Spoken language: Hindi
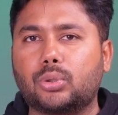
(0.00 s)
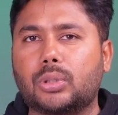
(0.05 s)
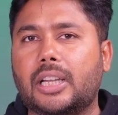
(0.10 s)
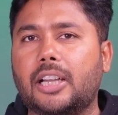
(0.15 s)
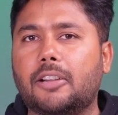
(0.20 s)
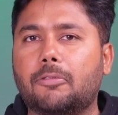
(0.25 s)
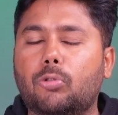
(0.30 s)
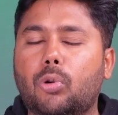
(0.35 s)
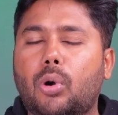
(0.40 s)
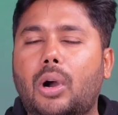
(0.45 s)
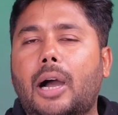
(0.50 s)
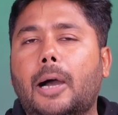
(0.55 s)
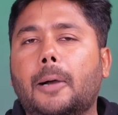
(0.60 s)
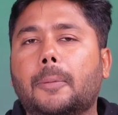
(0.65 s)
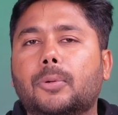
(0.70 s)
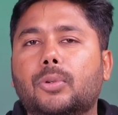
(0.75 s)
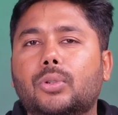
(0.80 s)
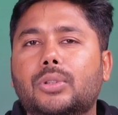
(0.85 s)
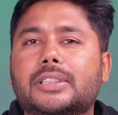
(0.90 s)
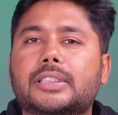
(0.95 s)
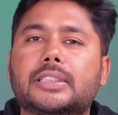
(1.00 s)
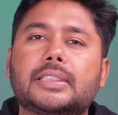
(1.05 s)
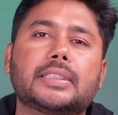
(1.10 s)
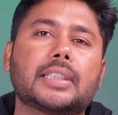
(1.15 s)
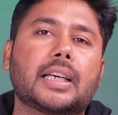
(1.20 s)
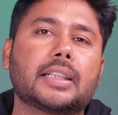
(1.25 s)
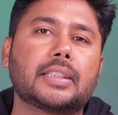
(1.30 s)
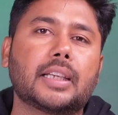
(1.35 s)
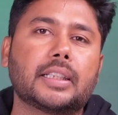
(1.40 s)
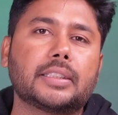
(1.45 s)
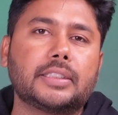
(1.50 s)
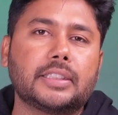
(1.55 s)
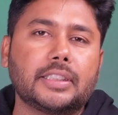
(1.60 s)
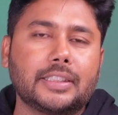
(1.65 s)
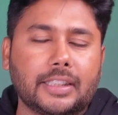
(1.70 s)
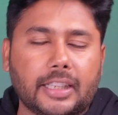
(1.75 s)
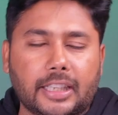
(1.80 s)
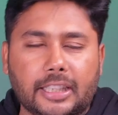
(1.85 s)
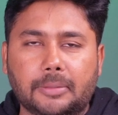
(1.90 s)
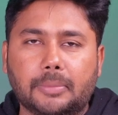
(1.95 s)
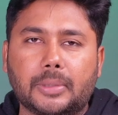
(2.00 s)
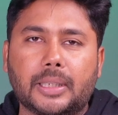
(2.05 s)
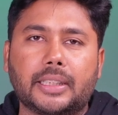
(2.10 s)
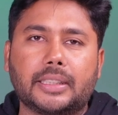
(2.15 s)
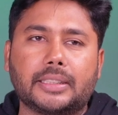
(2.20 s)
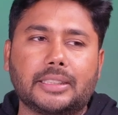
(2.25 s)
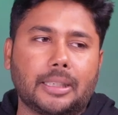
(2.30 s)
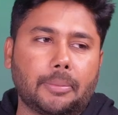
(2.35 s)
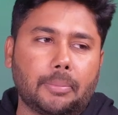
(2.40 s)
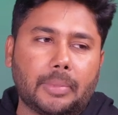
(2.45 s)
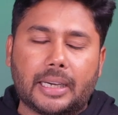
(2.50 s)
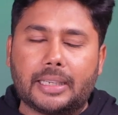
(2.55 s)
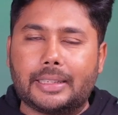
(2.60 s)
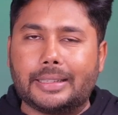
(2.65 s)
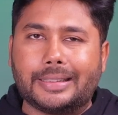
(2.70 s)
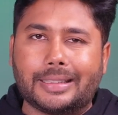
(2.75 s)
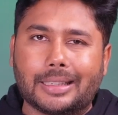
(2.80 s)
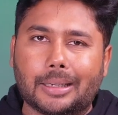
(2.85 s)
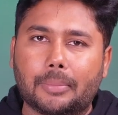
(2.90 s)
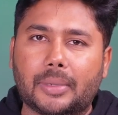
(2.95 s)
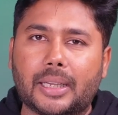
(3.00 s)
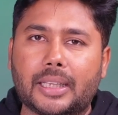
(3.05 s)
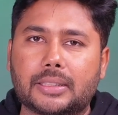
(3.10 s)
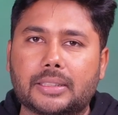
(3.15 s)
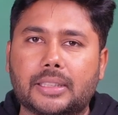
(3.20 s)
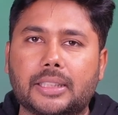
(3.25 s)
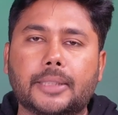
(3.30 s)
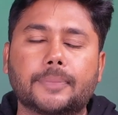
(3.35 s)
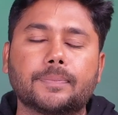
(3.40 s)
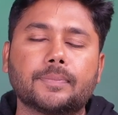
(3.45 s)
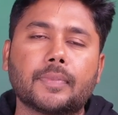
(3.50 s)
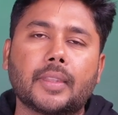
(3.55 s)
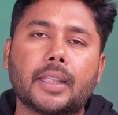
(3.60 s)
जो हैं वो आपको इतनी ज़्यादा अच्छी नहीं मिल रही हैं बैटरी कम है इसकी